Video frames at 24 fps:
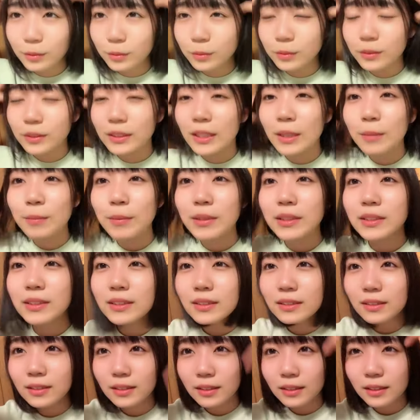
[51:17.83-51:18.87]
とうございま
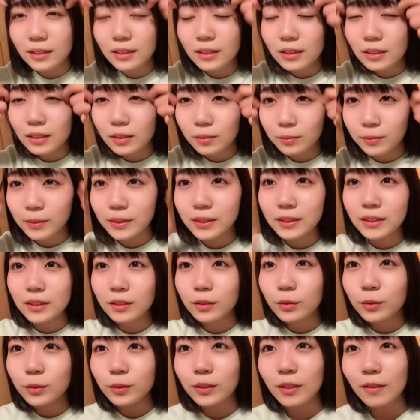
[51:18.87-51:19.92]
すまさか
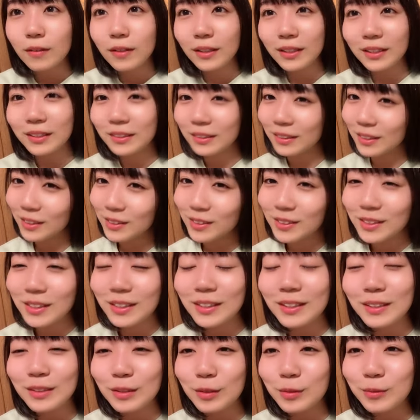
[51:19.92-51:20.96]
今日タワーが立つぞ
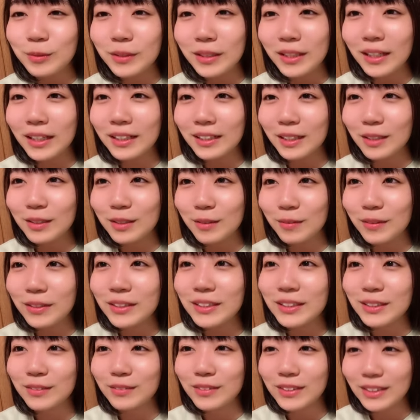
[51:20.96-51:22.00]
なんて思ってなかったのでびっく
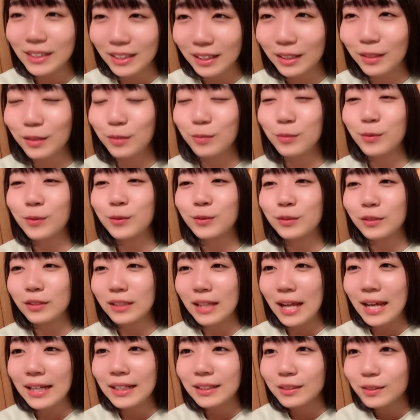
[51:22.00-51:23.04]
りしましたけれども本当
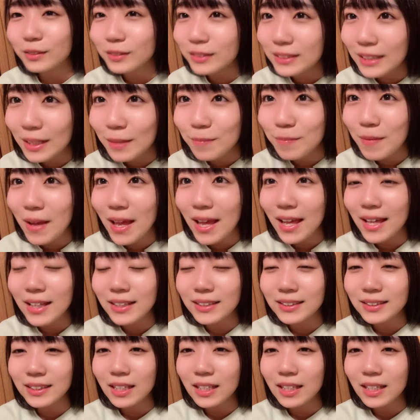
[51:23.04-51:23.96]
にありがとうございます